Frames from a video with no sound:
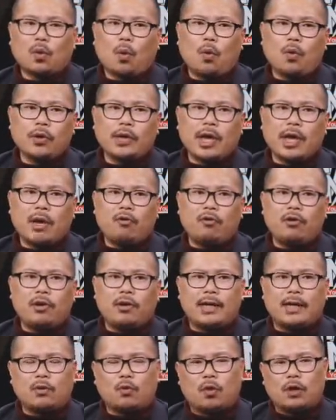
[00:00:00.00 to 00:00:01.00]

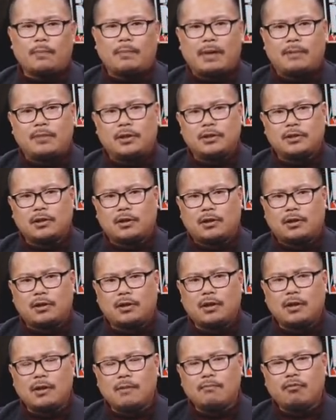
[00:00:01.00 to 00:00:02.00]
동계훈련에 돌입하면서
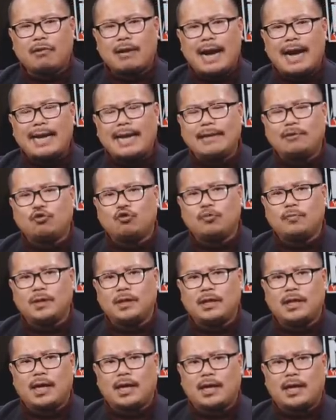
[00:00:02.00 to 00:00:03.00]
북한의
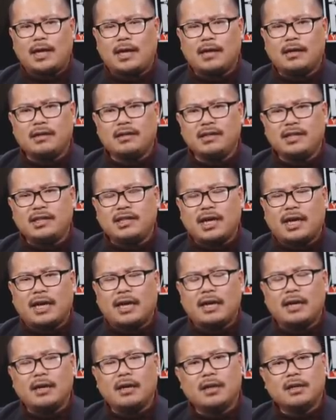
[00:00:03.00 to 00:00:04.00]
주민들에게
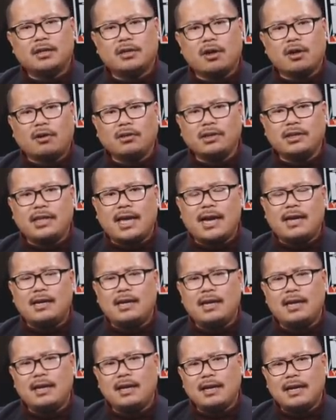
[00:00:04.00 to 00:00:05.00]
이제
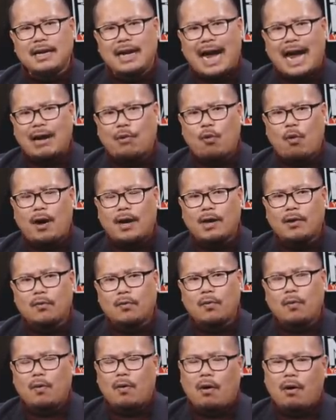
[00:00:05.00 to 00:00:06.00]
전쟁을
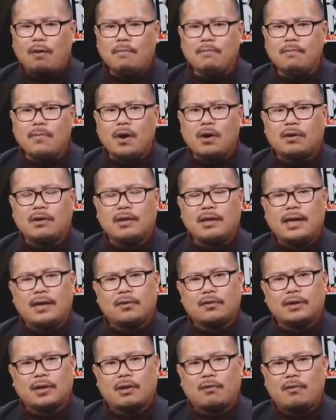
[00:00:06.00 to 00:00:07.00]
각오하라고 엄명을
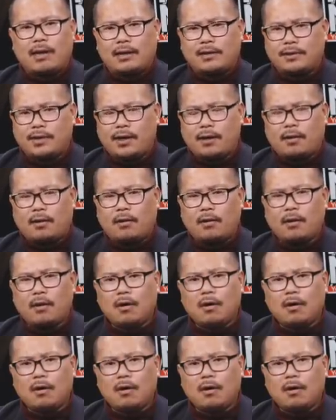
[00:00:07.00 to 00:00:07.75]
내렸다고 하는데요.